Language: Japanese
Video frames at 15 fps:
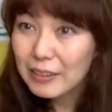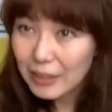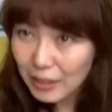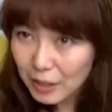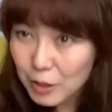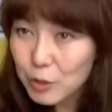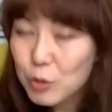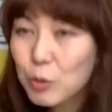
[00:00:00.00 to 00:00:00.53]
ん
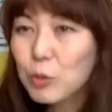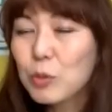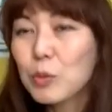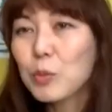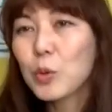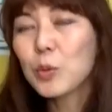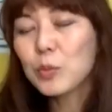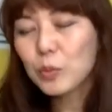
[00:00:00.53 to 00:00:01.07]
ね、ちょっ
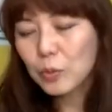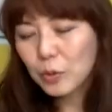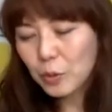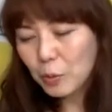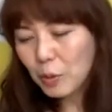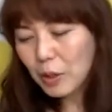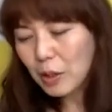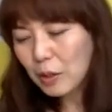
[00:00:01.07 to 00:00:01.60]
ともう本当
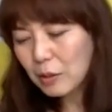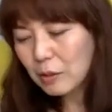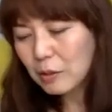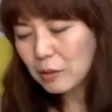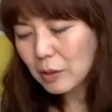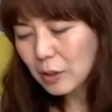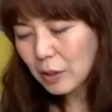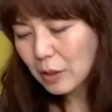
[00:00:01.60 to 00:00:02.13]
にお若
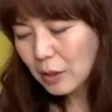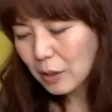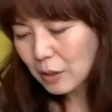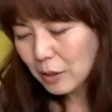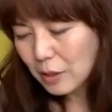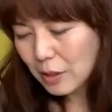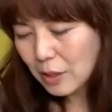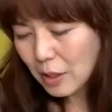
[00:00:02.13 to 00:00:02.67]
く
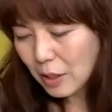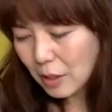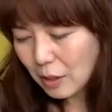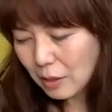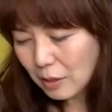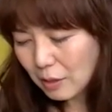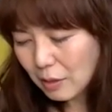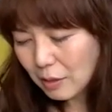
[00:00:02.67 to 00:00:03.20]
し
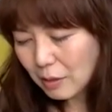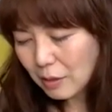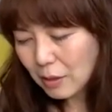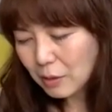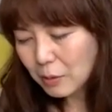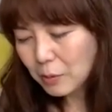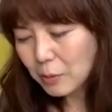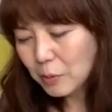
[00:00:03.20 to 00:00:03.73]
て
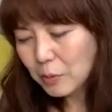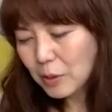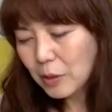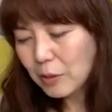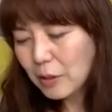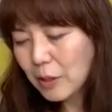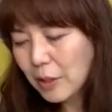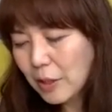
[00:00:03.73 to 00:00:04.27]
お
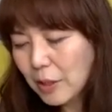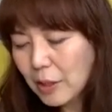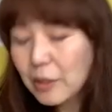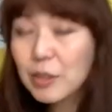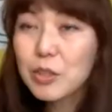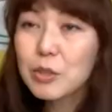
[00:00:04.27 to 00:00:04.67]
亡くなりになっ